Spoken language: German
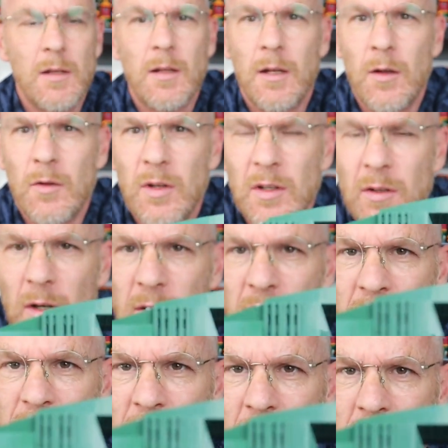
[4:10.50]
Dann natürlich noch
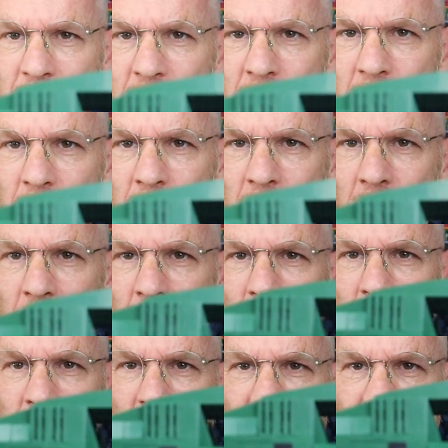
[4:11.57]
die Seite hier.
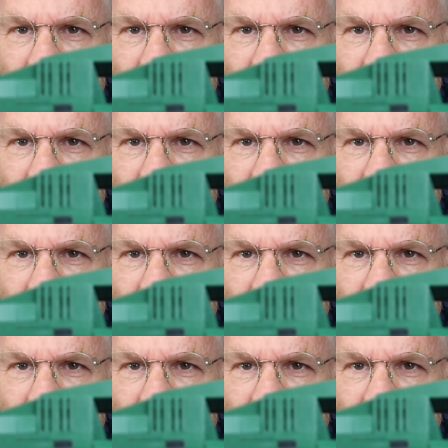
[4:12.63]
Und ihr